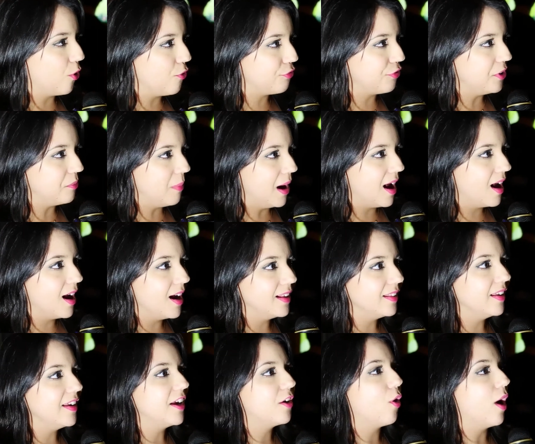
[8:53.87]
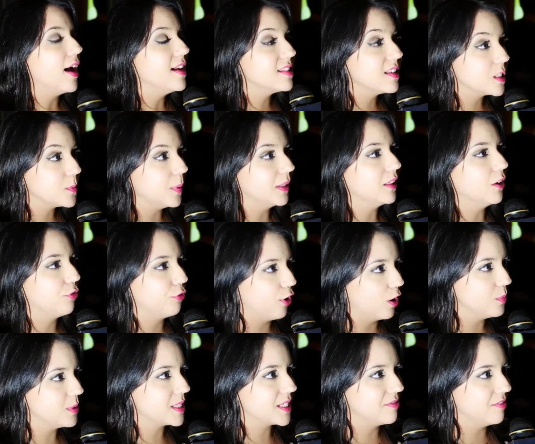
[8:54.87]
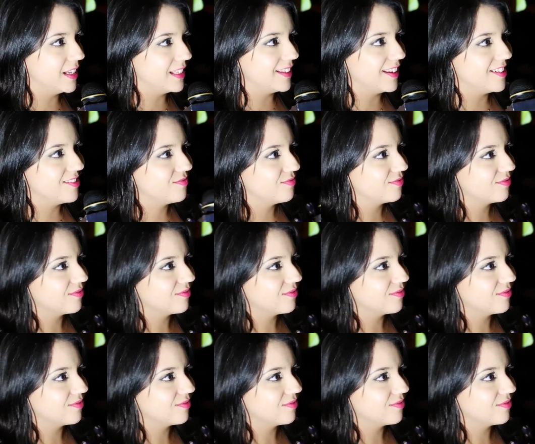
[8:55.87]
confirmada e quais as plataformas que vai ter?